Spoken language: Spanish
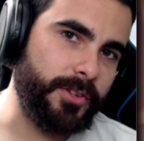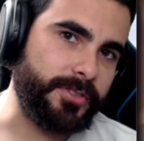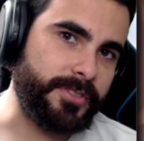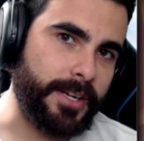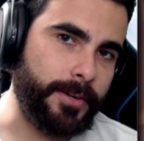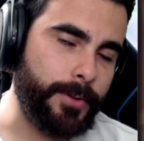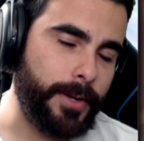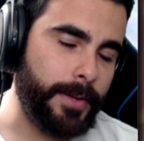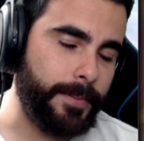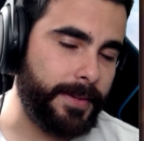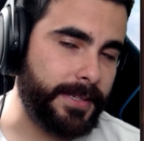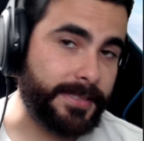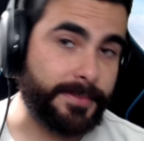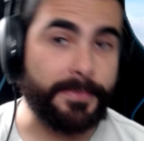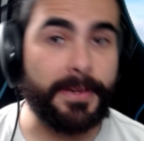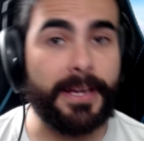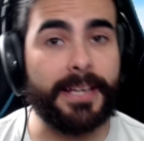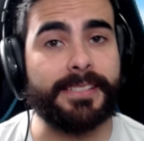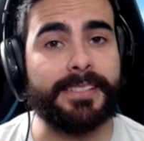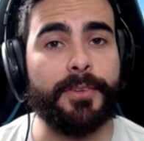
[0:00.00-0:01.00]
sean una vez
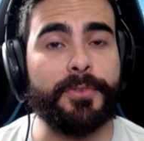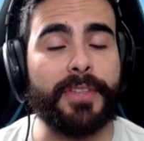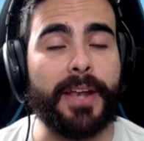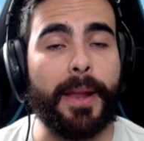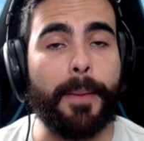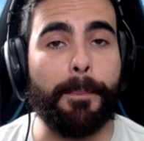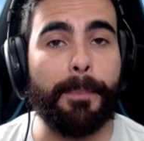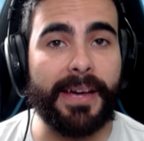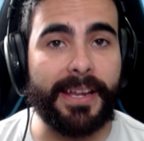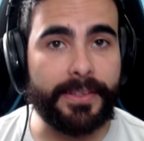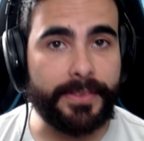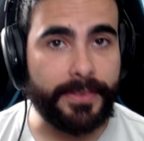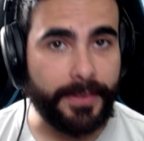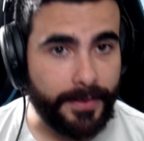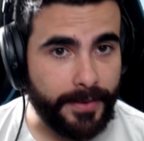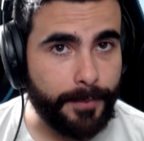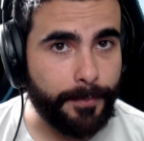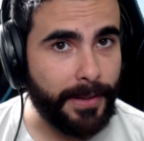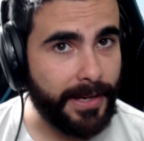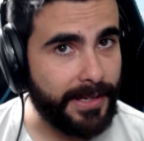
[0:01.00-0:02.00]
más a otra parte
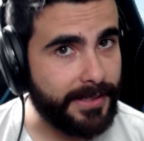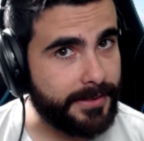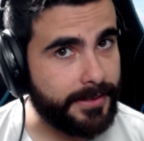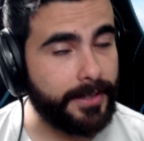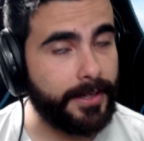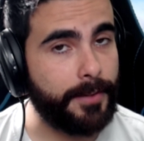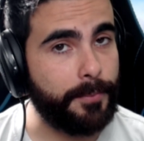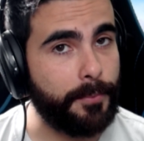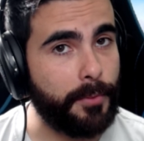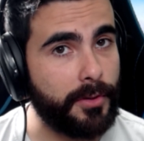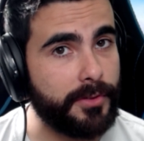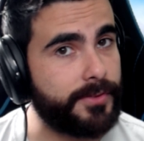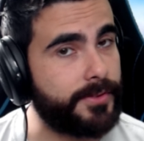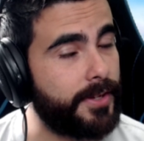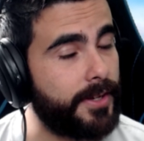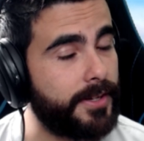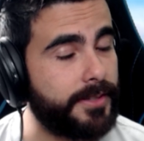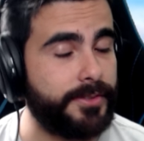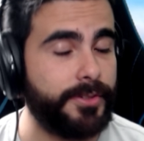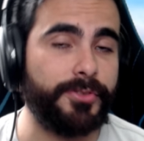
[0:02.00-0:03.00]
de My Singing
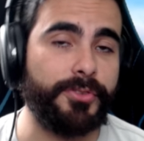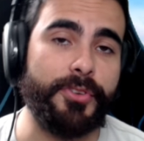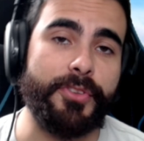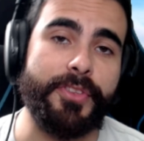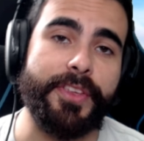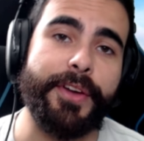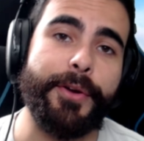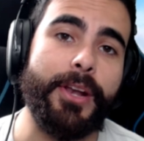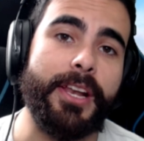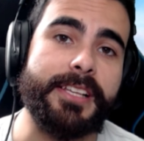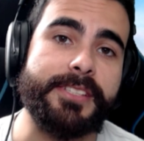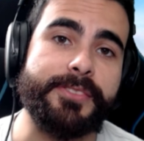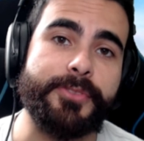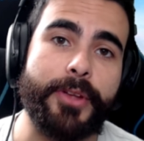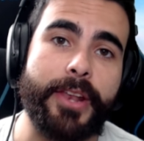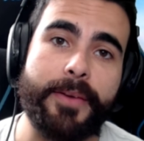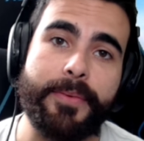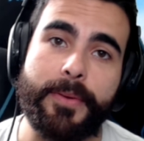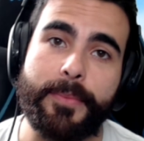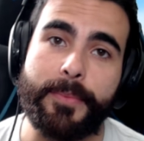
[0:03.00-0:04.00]
Monsters. Yo soy Diego y les doy
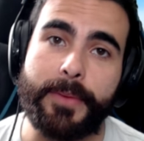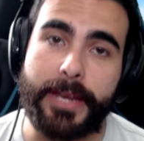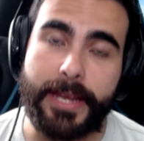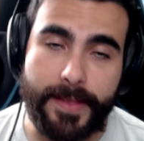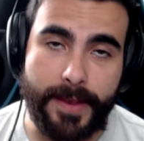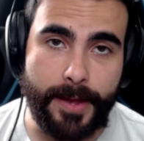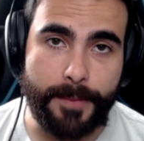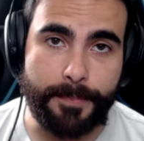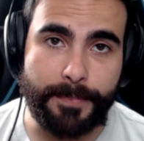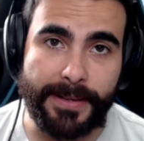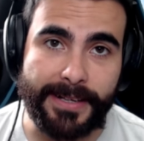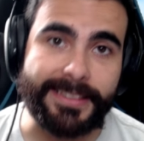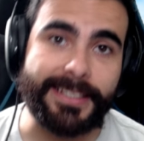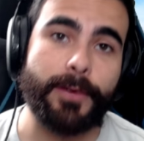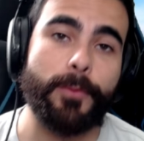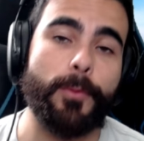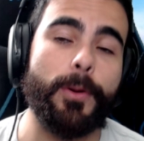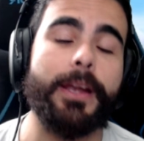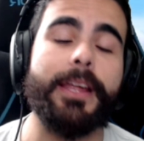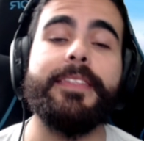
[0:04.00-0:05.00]
la bienvenida a la parte
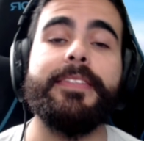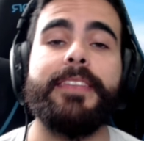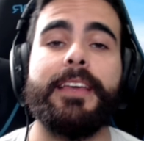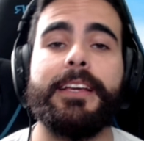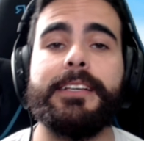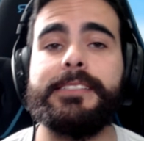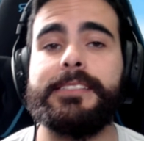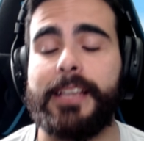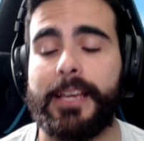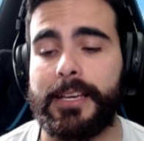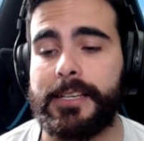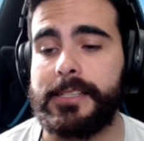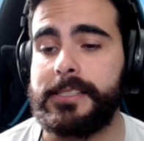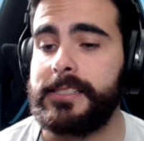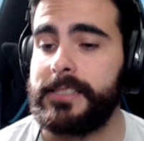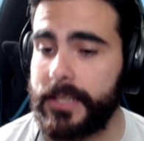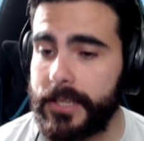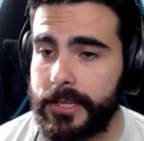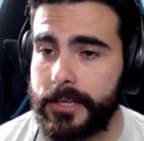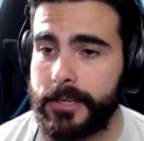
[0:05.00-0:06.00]

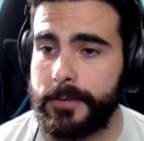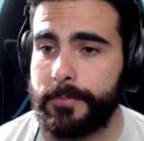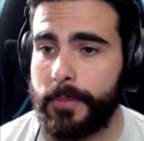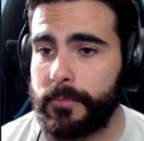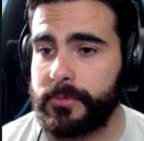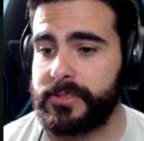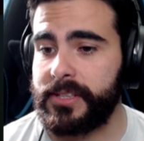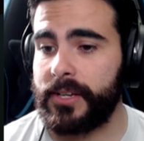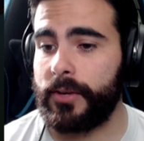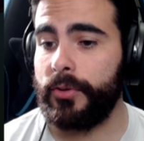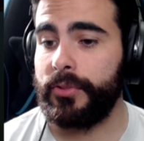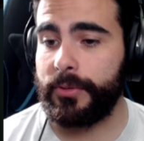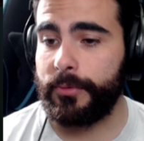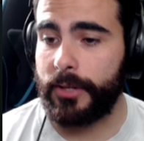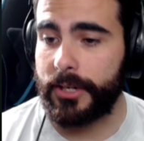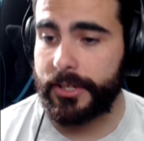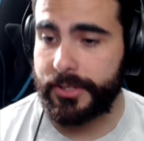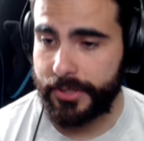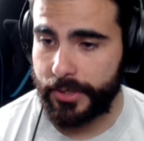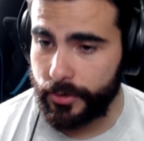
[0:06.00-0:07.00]
46 y vamos a
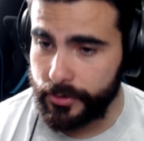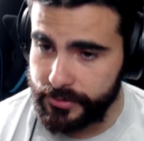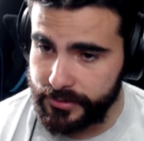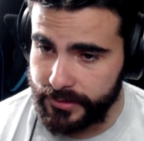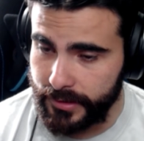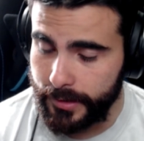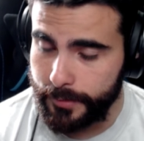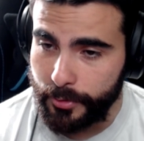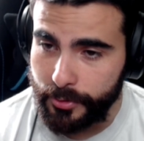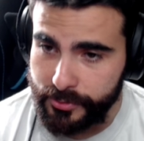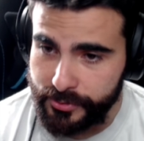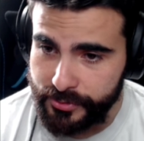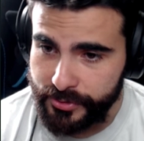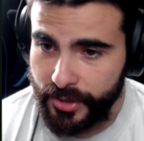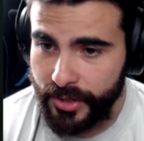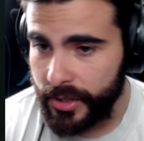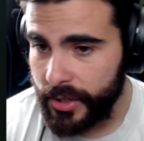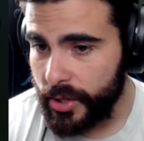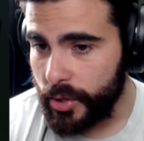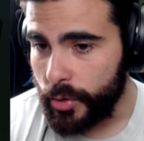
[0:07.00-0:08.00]
continuar chicos. Tenemos
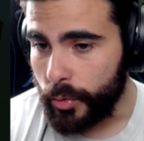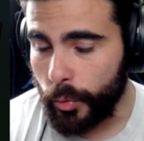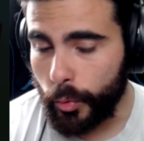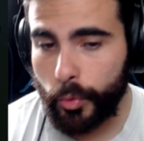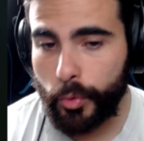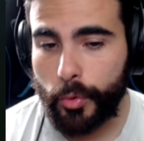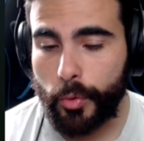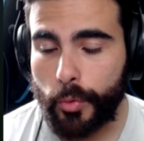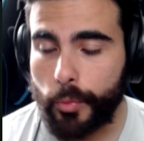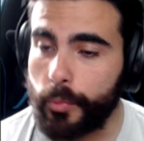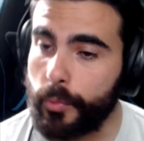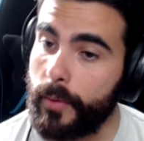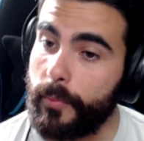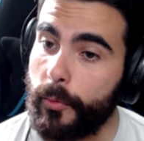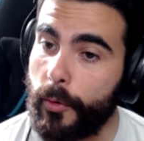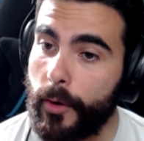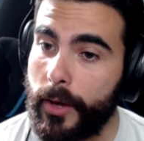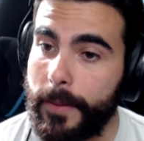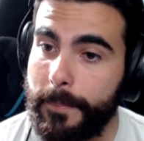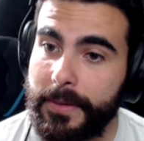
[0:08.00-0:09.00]
un
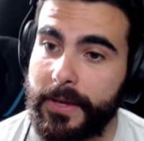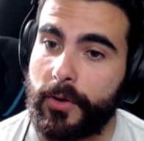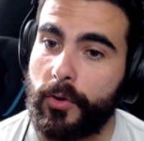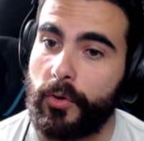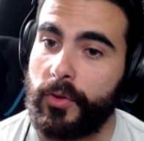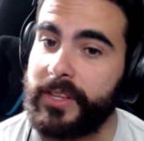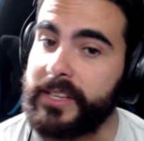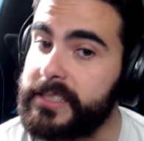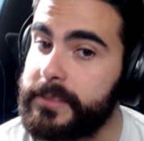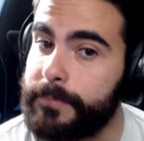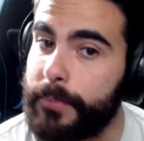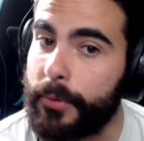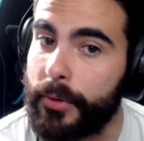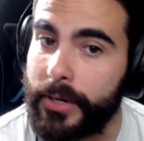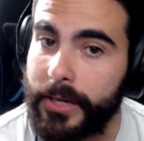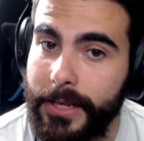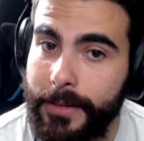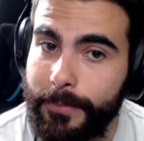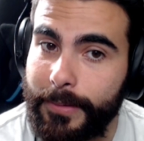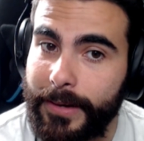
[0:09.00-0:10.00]
nuevo épico
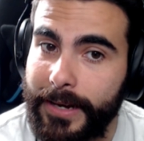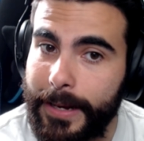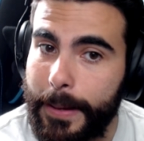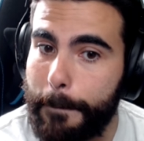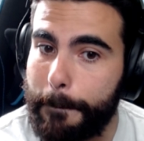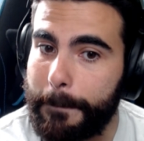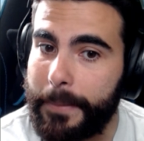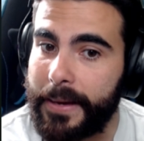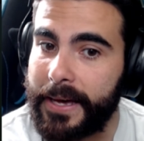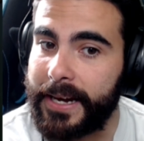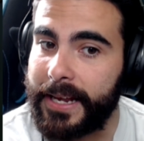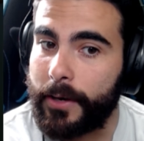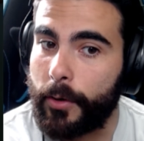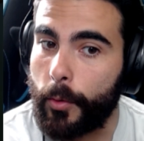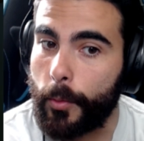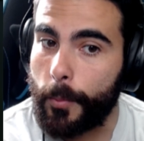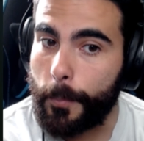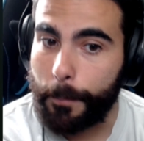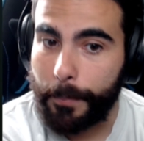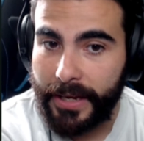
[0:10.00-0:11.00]
disponible para
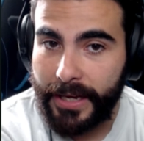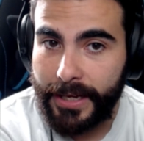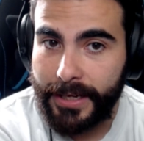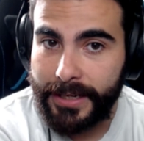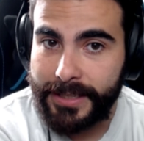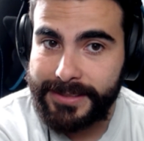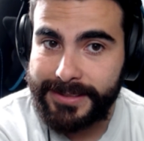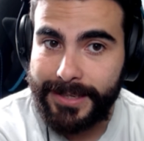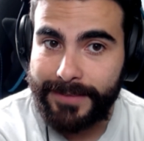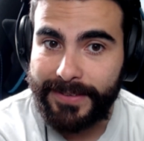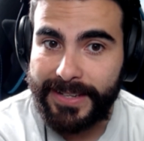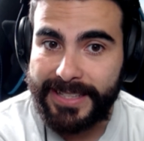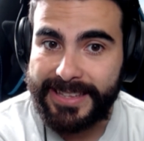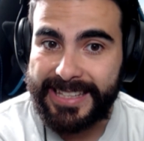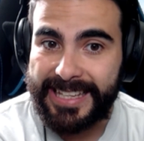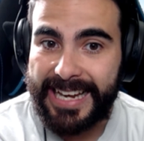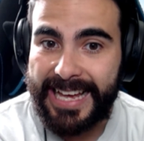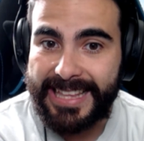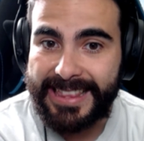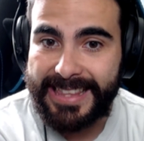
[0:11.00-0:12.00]
comprar, es el
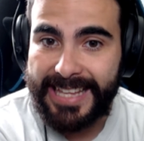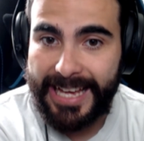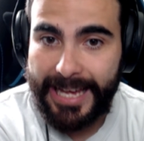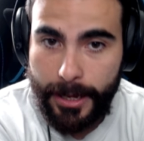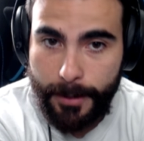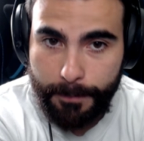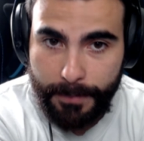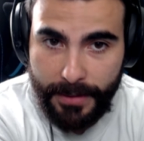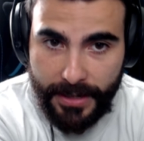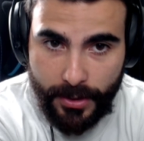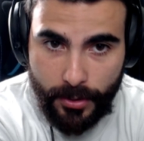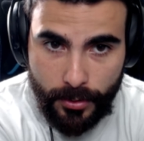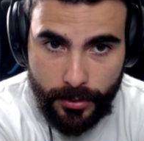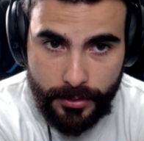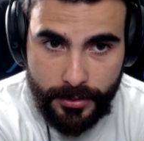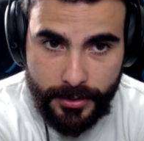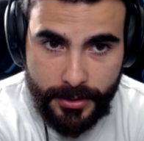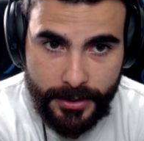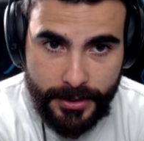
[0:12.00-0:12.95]
Baterata épico.